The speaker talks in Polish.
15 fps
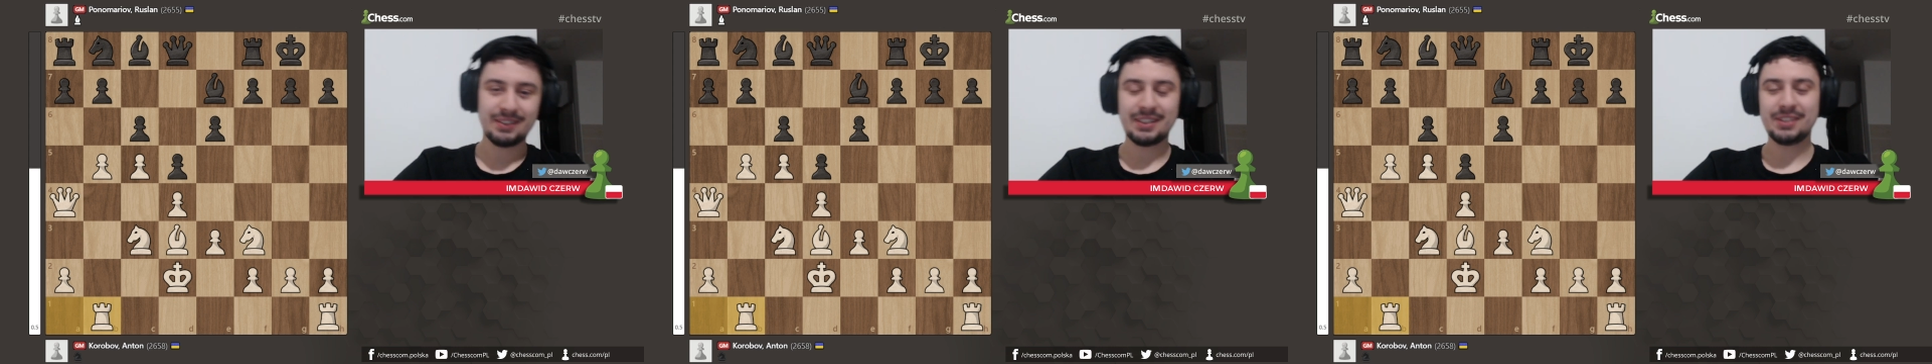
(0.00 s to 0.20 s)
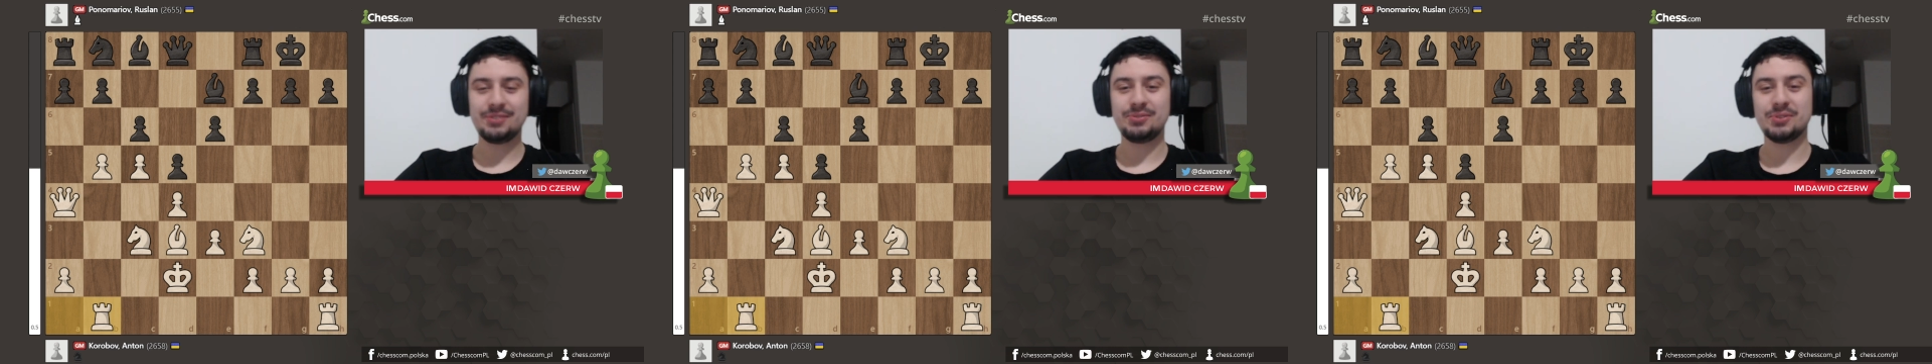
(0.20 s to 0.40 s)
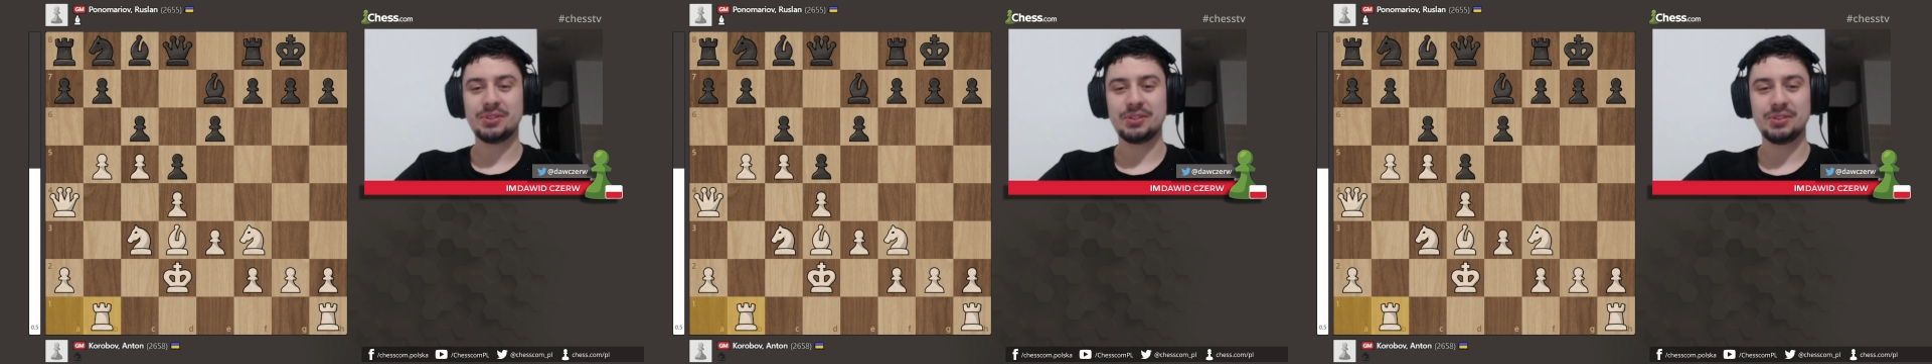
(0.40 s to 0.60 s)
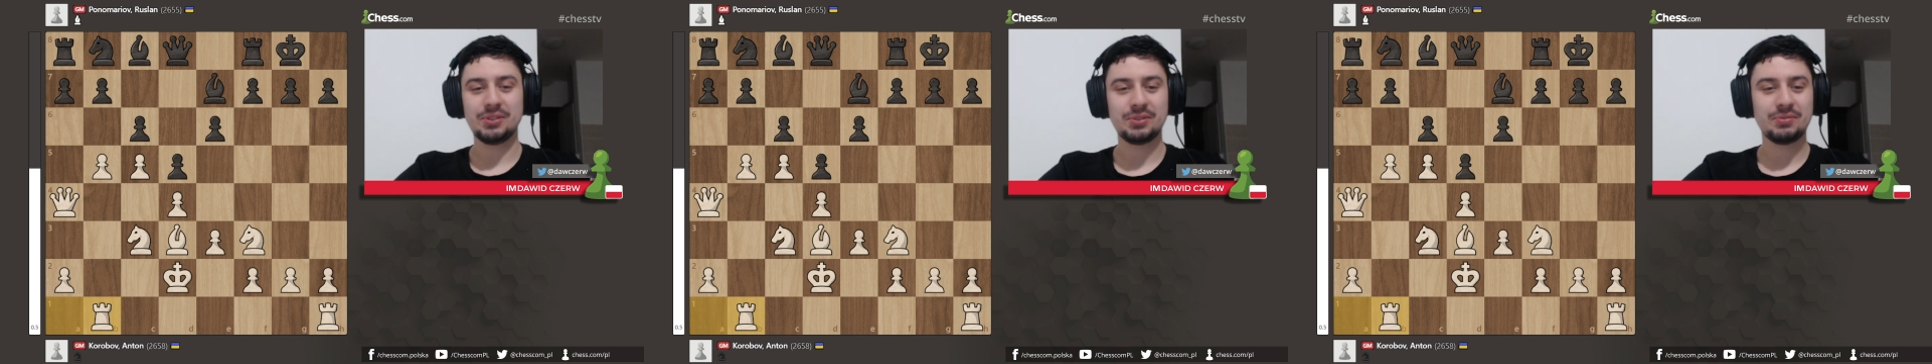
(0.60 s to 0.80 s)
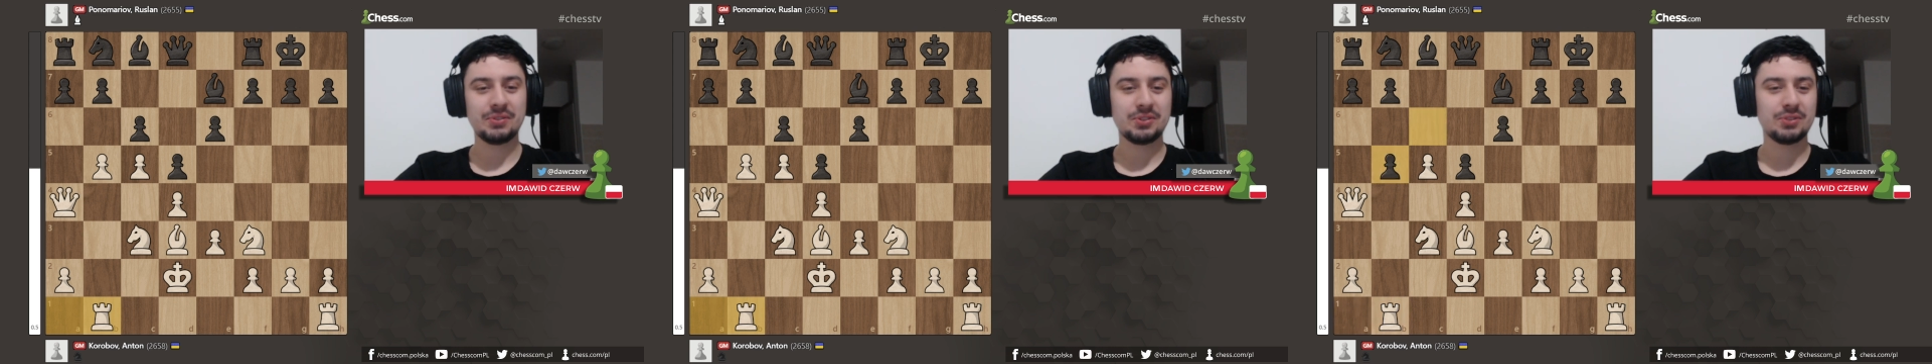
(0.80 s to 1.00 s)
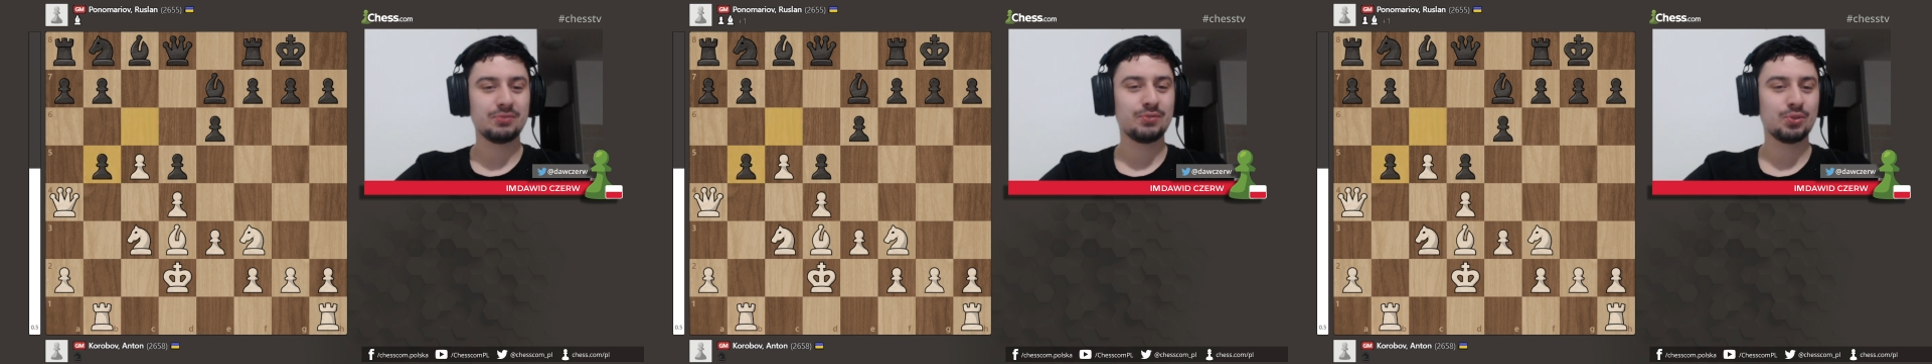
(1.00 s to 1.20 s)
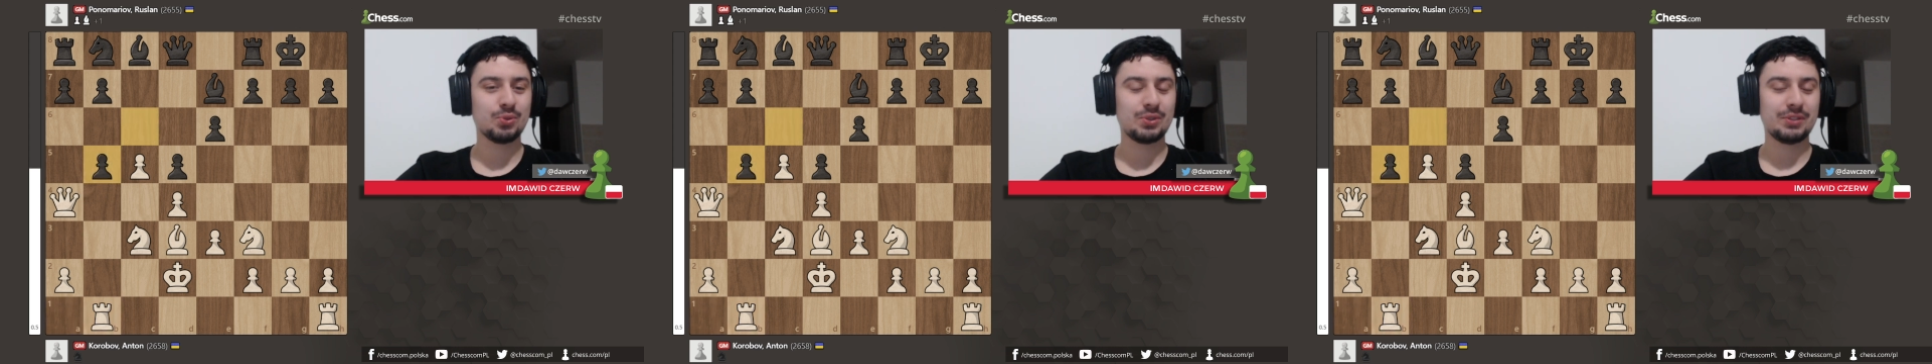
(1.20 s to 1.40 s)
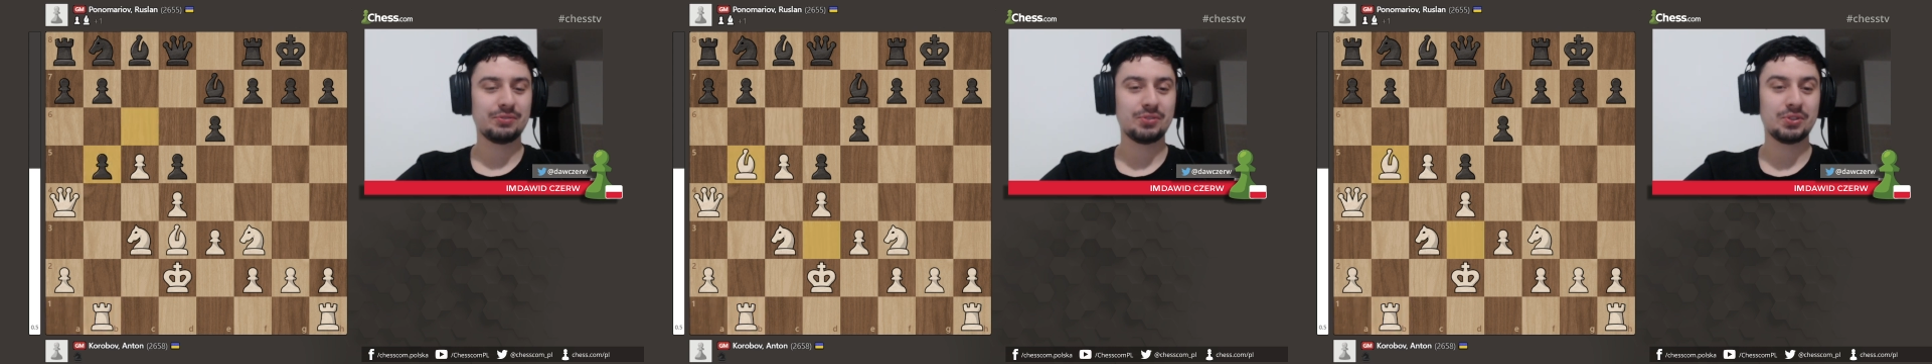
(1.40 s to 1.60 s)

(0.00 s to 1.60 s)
Najzwyczajniej w świecie wrzuca